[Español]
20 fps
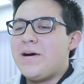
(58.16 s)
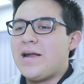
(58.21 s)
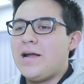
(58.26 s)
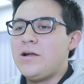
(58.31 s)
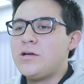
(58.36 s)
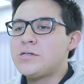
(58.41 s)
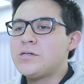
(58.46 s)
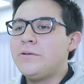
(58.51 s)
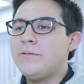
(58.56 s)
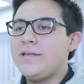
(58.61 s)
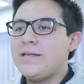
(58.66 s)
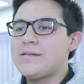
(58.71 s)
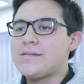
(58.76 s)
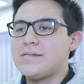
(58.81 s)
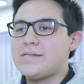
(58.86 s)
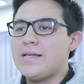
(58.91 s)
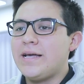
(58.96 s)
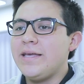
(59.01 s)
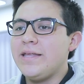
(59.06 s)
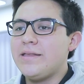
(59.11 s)
Para los jóvenes que
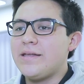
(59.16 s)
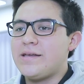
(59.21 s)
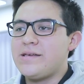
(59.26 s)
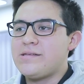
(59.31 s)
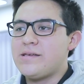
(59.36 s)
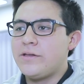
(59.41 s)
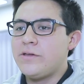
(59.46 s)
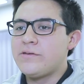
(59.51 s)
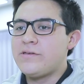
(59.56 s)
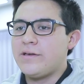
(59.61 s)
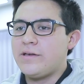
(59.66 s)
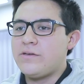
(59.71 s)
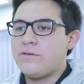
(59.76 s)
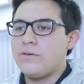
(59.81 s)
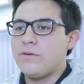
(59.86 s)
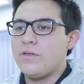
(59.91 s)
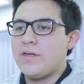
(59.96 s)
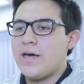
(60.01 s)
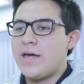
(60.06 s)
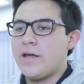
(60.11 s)
están interesados en
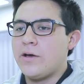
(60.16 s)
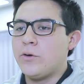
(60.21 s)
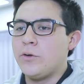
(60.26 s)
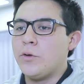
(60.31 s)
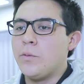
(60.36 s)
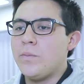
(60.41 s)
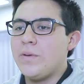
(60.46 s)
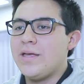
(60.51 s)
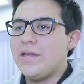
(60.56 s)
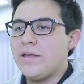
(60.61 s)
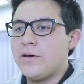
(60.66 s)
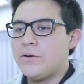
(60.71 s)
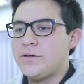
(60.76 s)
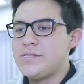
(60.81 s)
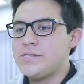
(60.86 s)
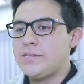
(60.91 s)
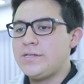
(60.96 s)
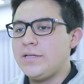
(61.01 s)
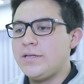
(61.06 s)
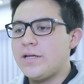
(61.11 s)
estudiar economía y
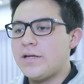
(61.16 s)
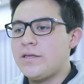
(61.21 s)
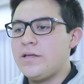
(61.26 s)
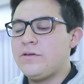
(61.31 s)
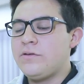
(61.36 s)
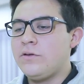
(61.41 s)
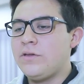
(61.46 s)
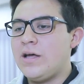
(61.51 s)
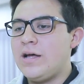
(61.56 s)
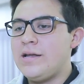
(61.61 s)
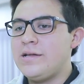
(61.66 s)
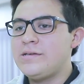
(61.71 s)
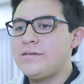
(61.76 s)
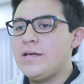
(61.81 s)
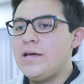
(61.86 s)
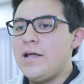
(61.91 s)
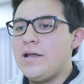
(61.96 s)
negocios internacionales,